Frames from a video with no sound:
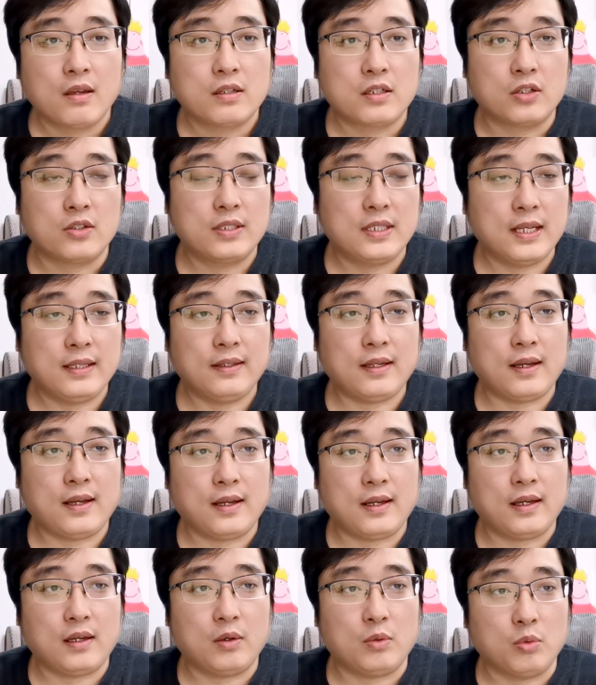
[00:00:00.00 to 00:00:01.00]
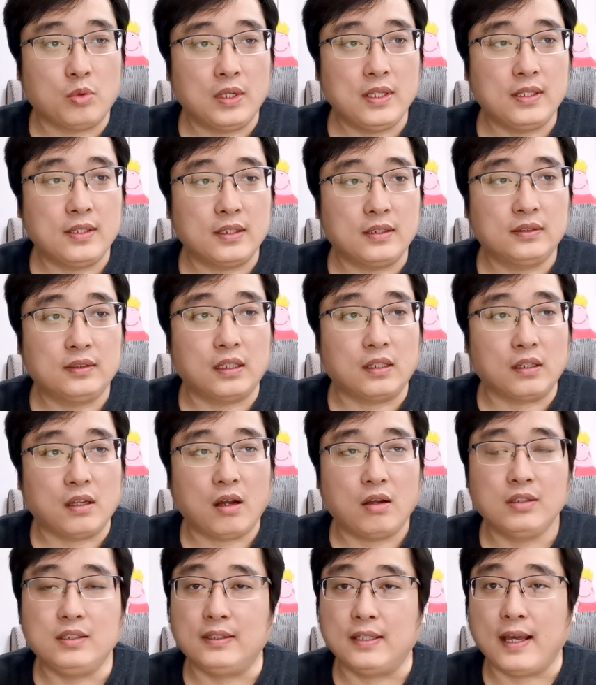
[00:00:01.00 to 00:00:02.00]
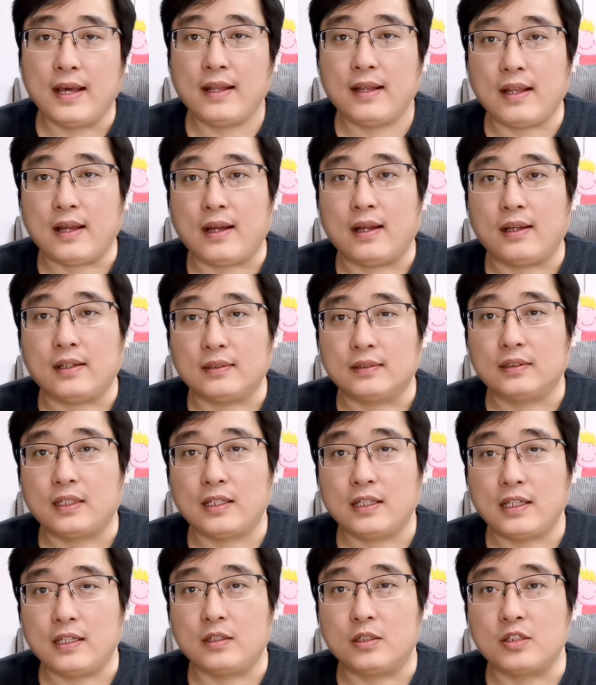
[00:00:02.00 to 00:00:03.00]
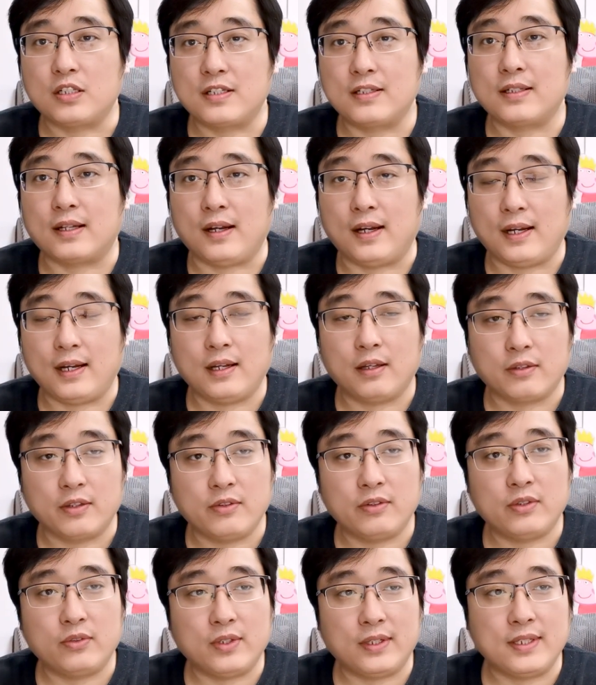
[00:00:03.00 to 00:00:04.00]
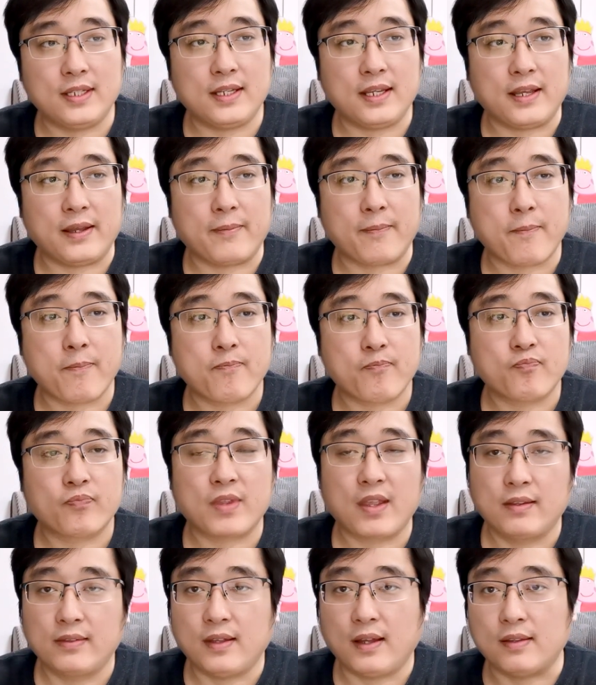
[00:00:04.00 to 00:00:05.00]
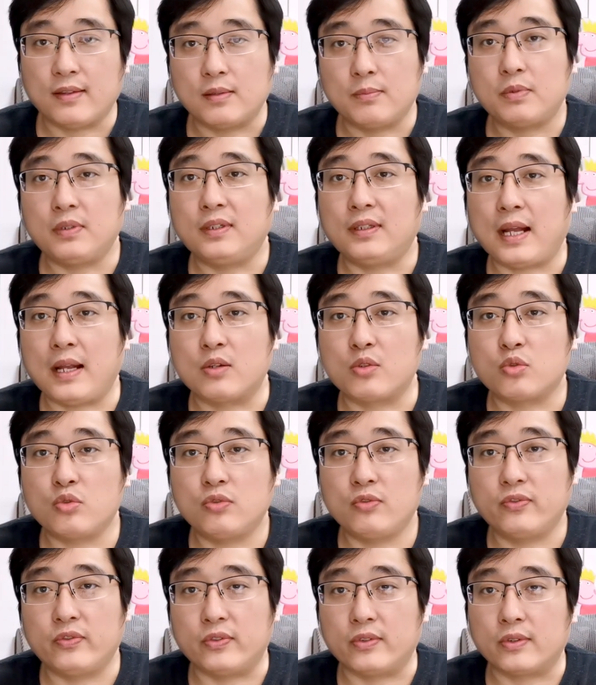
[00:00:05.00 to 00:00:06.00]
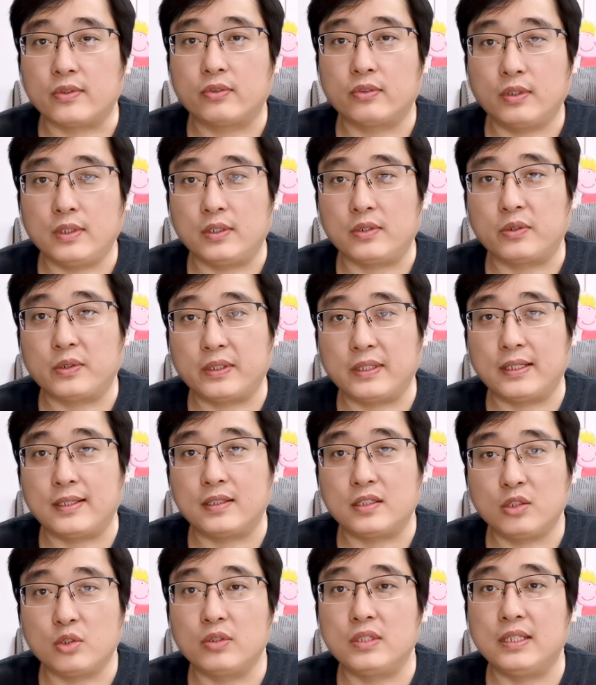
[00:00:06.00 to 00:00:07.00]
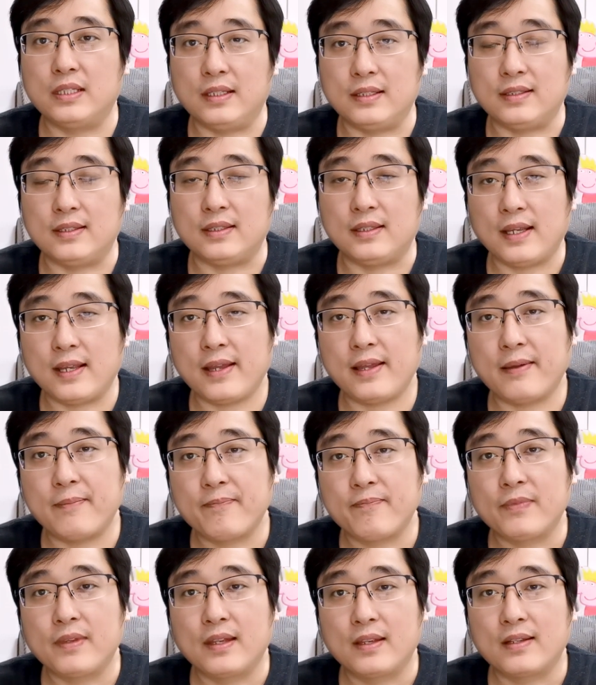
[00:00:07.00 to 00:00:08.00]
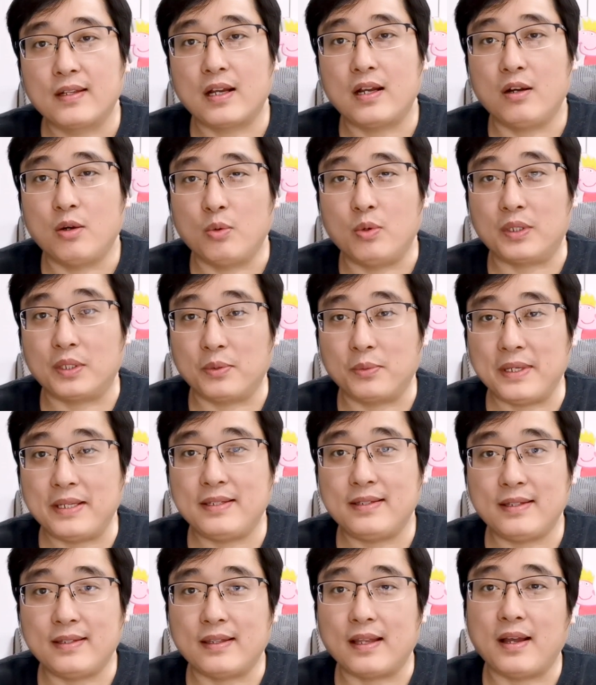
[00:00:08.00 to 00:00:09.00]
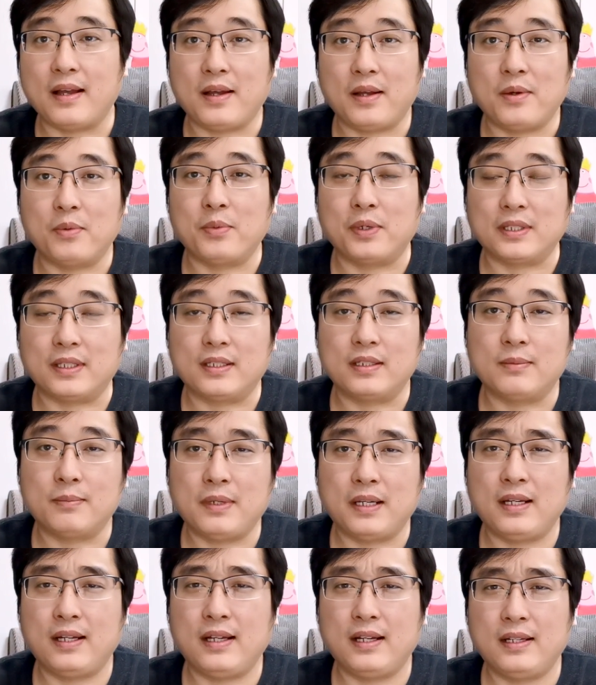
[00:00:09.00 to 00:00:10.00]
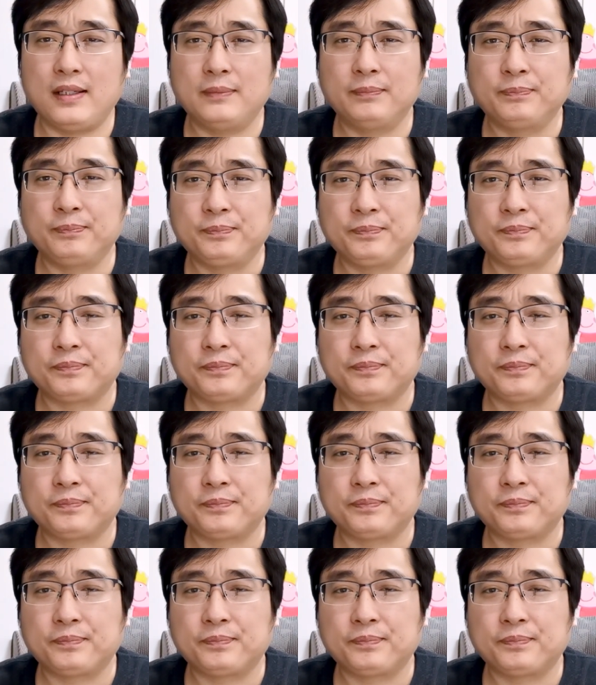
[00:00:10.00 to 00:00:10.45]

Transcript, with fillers: 首先呢，我已经等了好几天了啊，大家也都知道啊，因为最近嗓子不是太舒服，所以说呢，休息了几天，然后我的微信呢，我的什么。